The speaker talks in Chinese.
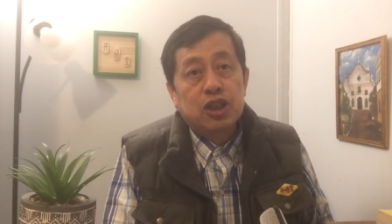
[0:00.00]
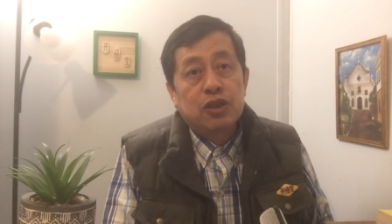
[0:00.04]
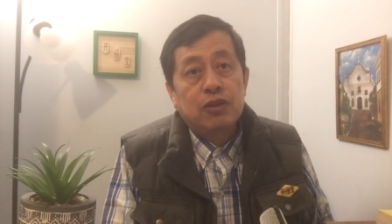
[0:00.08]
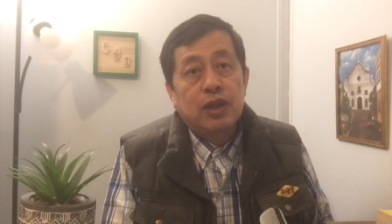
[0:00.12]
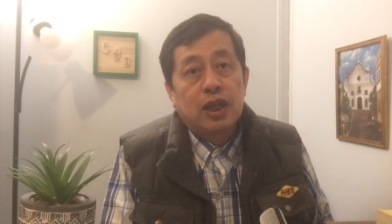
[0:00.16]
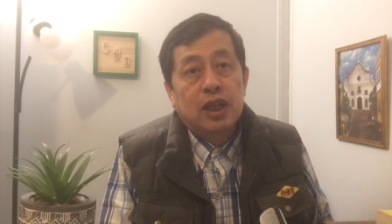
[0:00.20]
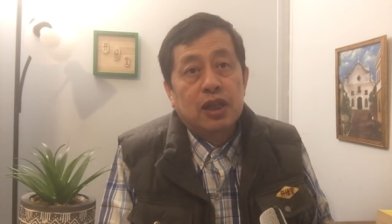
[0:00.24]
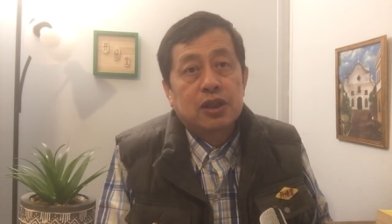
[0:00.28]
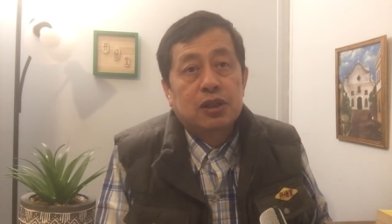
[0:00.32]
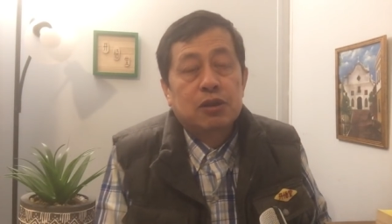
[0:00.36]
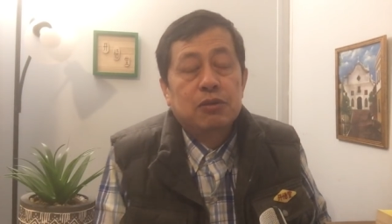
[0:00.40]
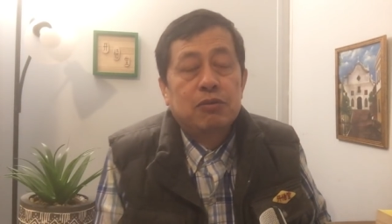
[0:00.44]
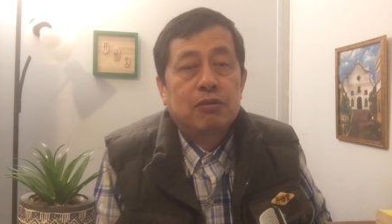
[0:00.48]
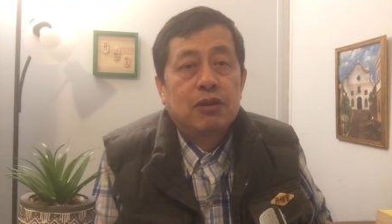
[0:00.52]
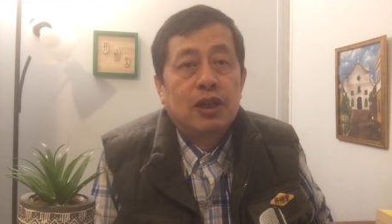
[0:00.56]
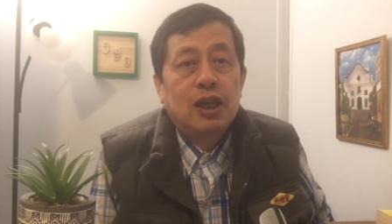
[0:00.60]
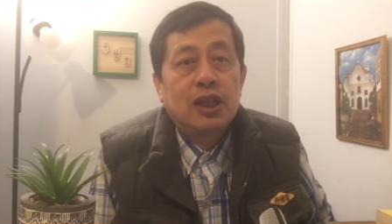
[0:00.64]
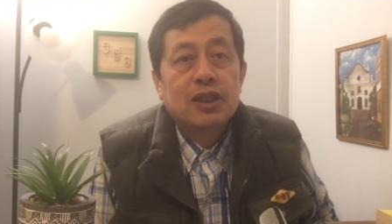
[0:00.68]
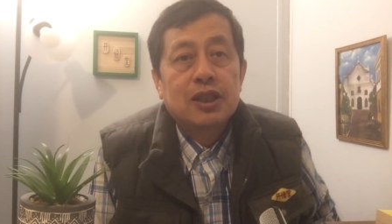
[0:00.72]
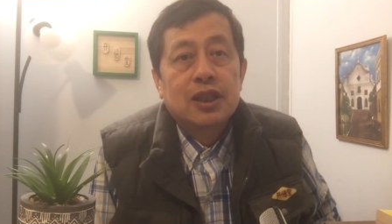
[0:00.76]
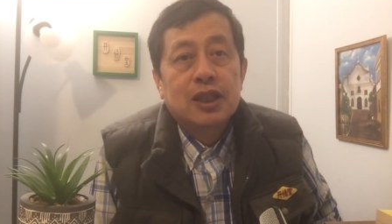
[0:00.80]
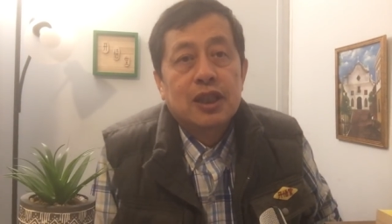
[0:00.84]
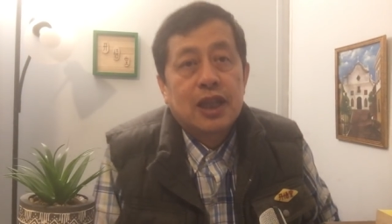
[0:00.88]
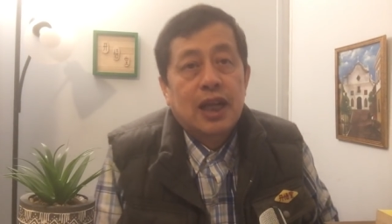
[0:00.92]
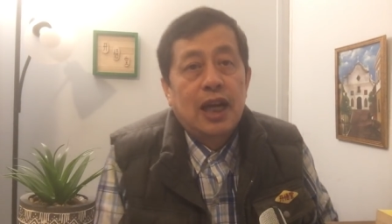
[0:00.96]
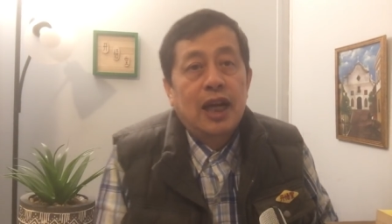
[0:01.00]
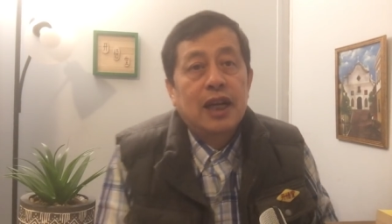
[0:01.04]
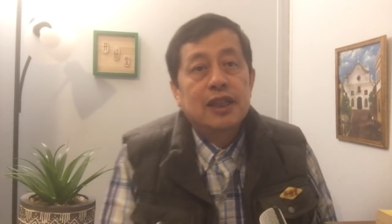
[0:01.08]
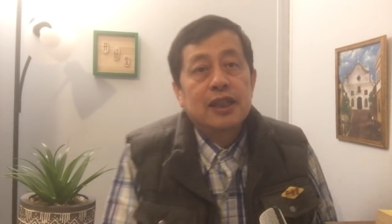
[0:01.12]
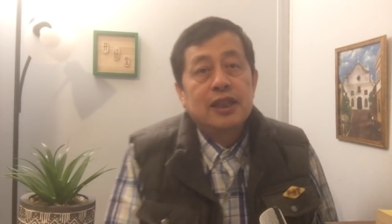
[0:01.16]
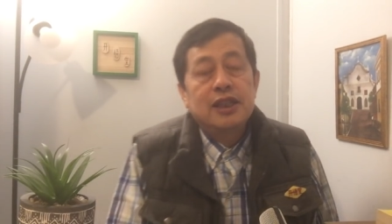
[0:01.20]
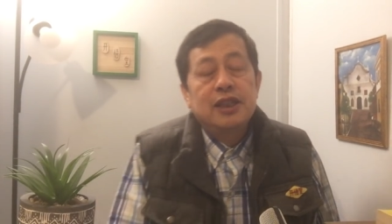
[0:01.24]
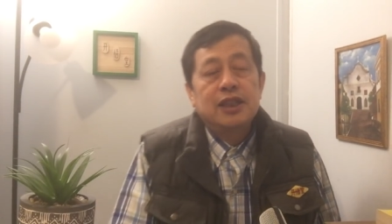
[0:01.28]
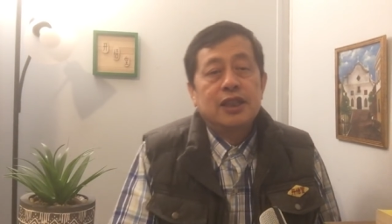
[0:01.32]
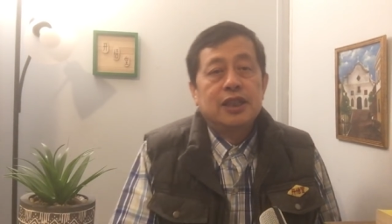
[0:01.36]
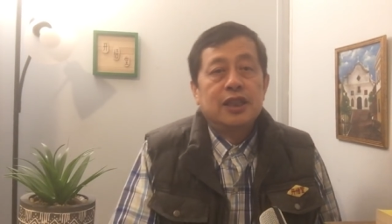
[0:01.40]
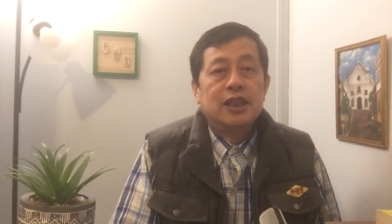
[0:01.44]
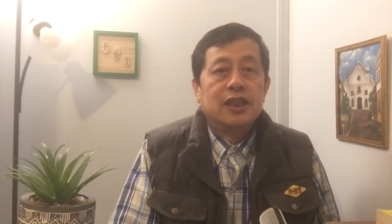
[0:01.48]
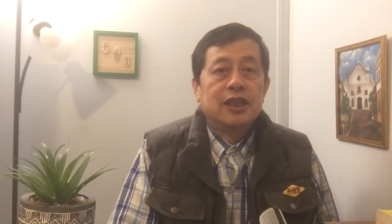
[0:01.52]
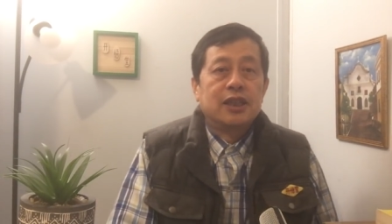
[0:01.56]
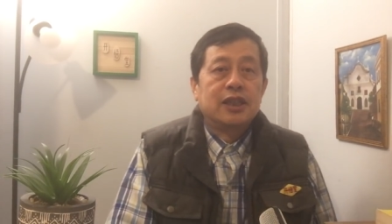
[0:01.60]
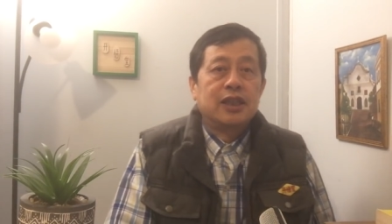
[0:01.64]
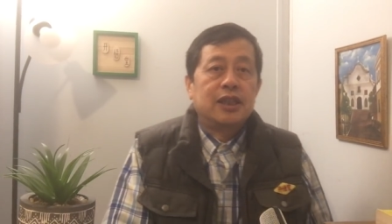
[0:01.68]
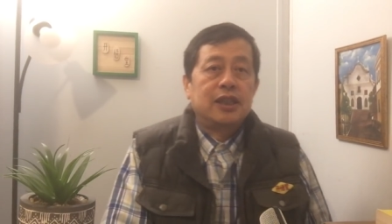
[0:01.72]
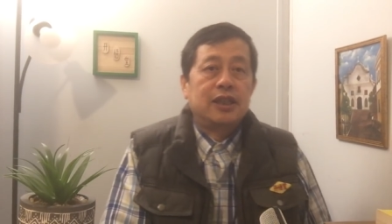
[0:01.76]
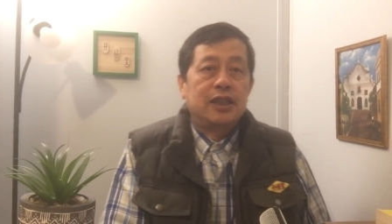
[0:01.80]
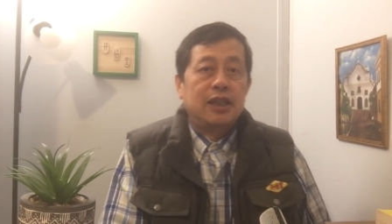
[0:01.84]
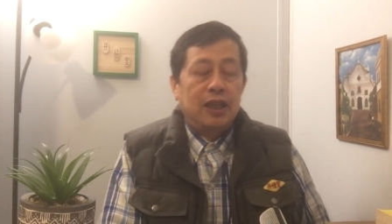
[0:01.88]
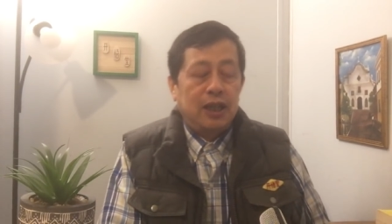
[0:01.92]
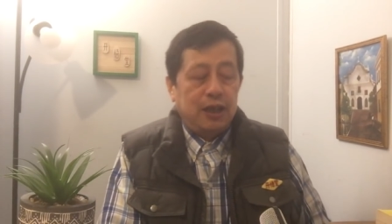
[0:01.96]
月25号感恩节的